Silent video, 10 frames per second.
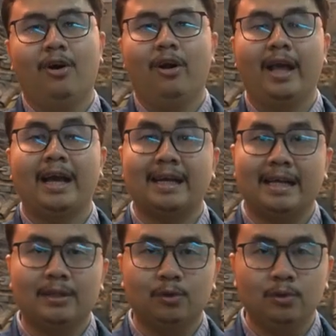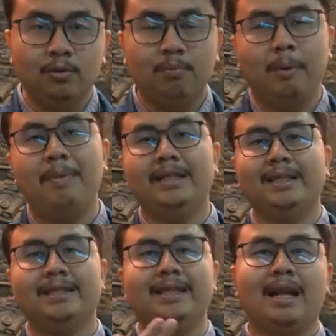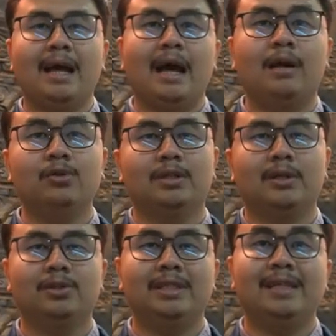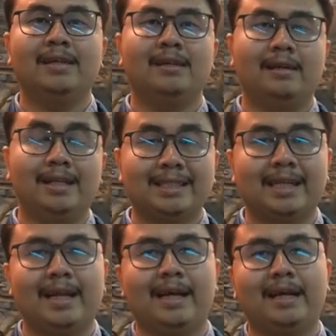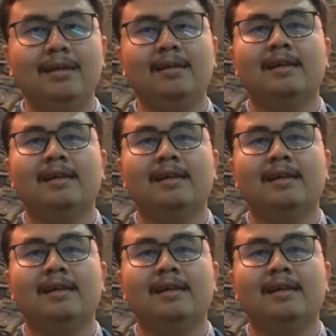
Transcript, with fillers: Oleh karena itu, pembelajaran sejarah harus terus dilestarikan